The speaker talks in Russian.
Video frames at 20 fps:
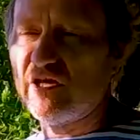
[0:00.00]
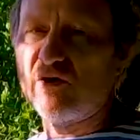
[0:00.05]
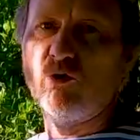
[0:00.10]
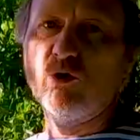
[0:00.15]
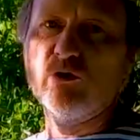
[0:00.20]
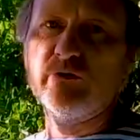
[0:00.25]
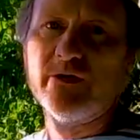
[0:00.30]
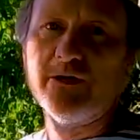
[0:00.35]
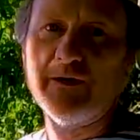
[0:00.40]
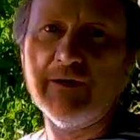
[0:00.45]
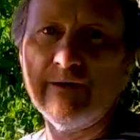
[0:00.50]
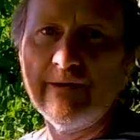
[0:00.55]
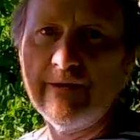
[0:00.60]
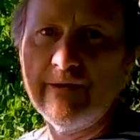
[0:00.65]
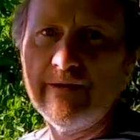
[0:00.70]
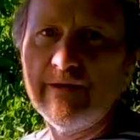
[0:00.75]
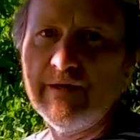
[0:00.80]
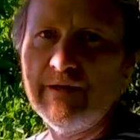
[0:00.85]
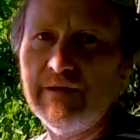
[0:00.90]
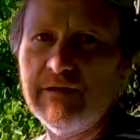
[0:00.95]
закон
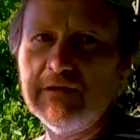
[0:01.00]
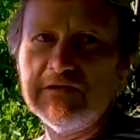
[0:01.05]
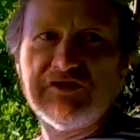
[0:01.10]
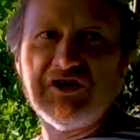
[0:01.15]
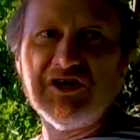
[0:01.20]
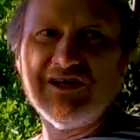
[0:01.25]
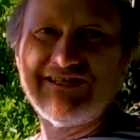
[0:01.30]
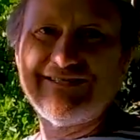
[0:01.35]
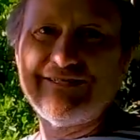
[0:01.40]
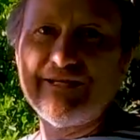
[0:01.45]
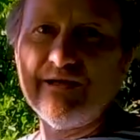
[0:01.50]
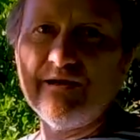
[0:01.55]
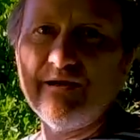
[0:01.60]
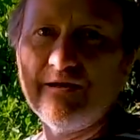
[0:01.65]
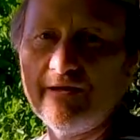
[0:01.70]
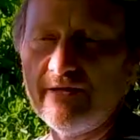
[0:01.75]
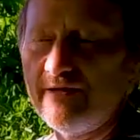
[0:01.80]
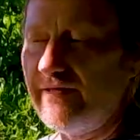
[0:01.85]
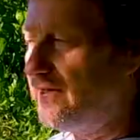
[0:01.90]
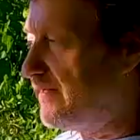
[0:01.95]
чести
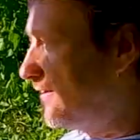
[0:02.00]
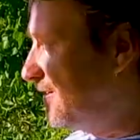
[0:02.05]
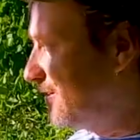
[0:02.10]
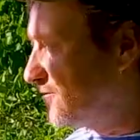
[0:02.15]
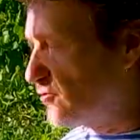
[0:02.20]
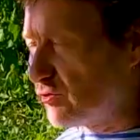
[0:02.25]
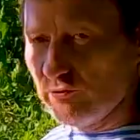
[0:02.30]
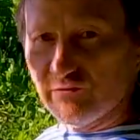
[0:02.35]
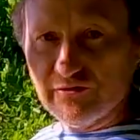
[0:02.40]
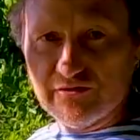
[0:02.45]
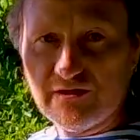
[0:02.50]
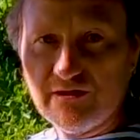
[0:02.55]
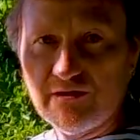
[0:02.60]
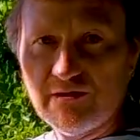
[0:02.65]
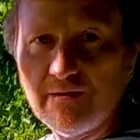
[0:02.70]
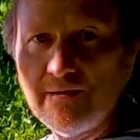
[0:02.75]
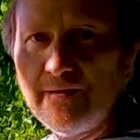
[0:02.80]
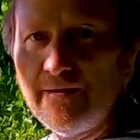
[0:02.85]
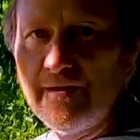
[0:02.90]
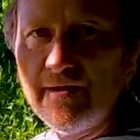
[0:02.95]
и совести.